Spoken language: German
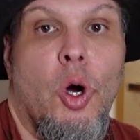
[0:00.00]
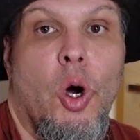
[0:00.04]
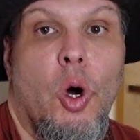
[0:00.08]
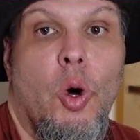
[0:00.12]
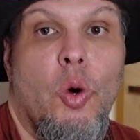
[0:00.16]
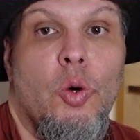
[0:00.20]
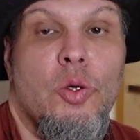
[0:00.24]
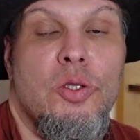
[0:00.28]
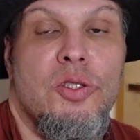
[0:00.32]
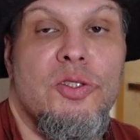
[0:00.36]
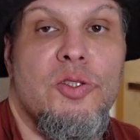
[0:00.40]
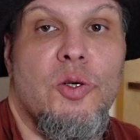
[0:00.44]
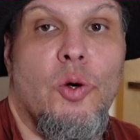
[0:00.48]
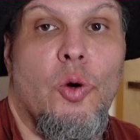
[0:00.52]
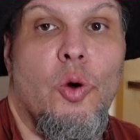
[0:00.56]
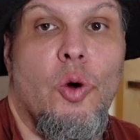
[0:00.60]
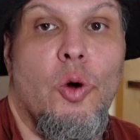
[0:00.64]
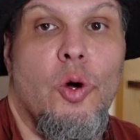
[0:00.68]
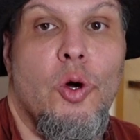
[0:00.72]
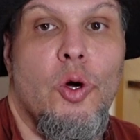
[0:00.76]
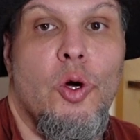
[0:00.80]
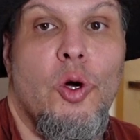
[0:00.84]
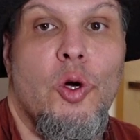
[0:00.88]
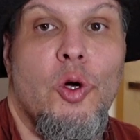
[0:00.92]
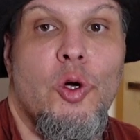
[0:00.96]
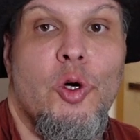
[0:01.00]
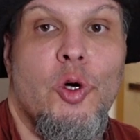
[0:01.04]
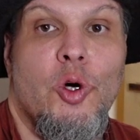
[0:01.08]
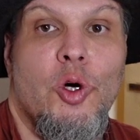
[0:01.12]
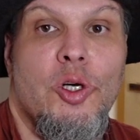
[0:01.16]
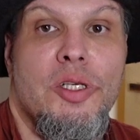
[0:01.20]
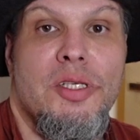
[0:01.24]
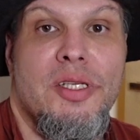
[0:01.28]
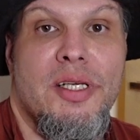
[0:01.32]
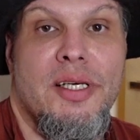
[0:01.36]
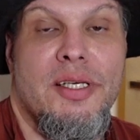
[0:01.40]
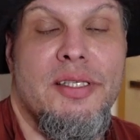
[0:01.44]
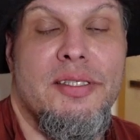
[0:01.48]
Und so
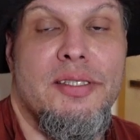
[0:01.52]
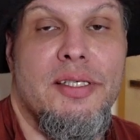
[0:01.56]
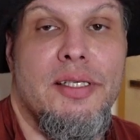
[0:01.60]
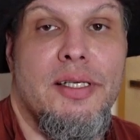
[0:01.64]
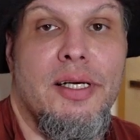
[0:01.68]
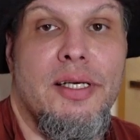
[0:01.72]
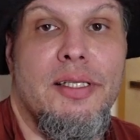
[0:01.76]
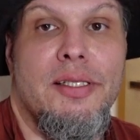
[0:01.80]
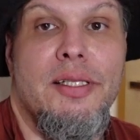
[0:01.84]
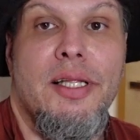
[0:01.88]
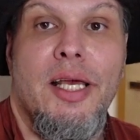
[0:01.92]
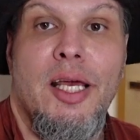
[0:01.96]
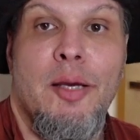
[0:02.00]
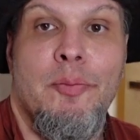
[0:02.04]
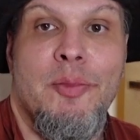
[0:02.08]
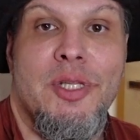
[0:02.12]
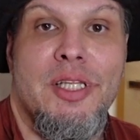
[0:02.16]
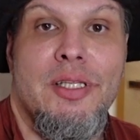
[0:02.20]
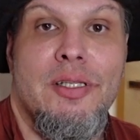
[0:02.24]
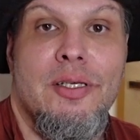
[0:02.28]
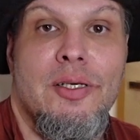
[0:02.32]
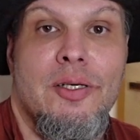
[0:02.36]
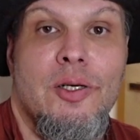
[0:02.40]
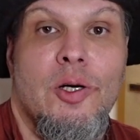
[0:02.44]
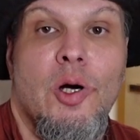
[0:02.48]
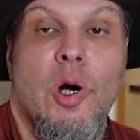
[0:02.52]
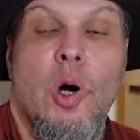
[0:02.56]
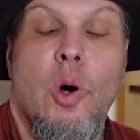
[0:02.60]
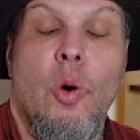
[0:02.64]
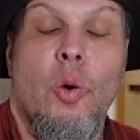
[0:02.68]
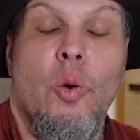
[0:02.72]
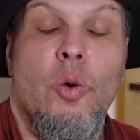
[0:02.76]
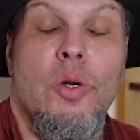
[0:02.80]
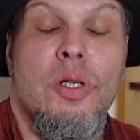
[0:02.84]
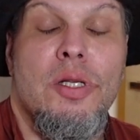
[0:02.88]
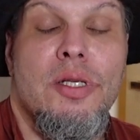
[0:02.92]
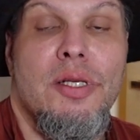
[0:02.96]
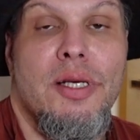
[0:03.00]
konnte ich sie dann nehmen
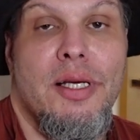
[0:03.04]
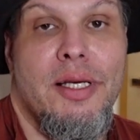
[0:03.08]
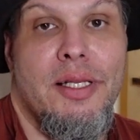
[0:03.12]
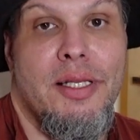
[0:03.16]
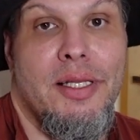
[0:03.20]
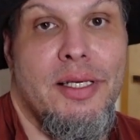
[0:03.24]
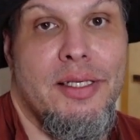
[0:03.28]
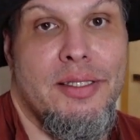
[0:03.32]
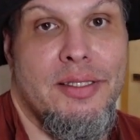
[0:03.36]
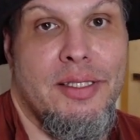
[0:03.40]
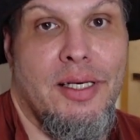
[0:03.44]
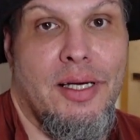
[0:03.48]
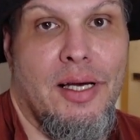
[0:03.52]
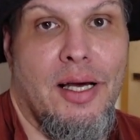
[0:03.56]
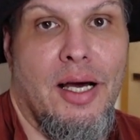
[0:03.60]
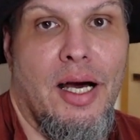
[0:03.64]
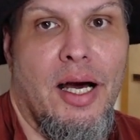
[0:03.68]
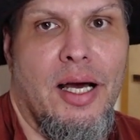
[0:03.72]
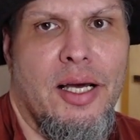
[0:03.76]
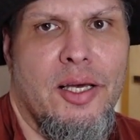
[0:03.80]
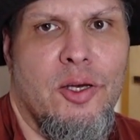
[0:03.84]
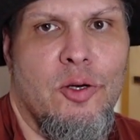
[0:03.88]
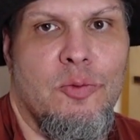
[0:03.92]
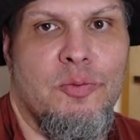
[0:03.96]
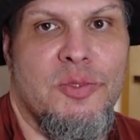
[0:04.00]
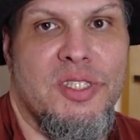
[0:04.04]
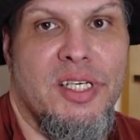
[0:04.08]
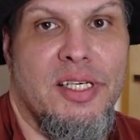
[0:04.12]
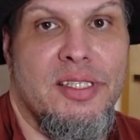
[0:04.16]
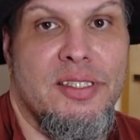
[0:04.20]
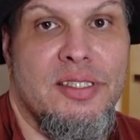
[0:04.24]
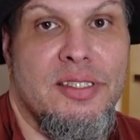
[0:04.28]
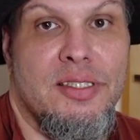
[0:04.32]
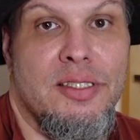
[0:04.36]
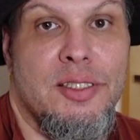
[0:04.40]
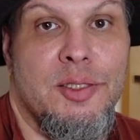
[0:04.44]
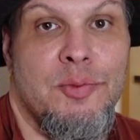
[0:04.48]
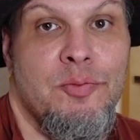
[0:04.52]
und in ihr Terrarium
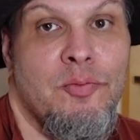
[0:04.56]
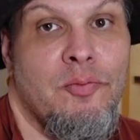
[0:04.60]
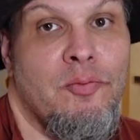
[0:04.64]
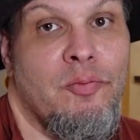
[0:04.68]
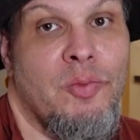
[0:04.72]
setzen,